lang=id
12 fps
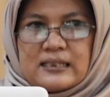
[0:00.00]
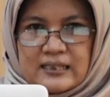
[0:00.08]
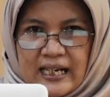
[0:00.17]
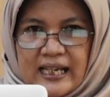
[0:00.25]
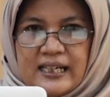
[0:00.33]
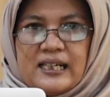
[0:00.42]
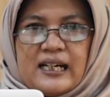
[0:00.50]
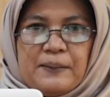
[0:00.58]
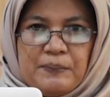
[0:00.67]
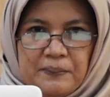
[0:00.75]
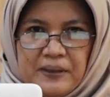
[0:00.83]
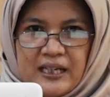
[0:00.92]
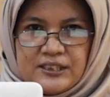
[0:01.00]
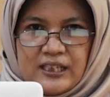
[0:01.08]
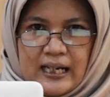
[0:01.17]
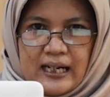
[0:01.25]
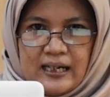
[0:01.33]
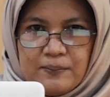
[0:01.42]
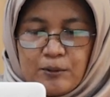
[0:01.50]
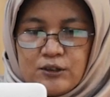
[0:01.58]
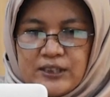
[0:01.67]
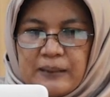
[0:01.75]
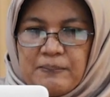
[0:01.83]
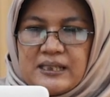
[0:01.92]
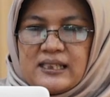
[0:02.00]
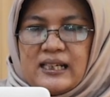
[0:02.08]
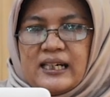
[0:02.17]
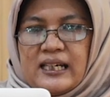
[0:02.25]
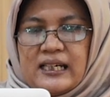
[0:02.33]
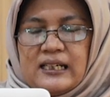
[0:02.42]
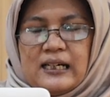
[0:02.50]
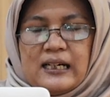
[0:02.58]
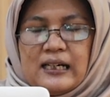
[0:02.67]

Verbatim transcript: Selain dengan pembelajaran project-based learning,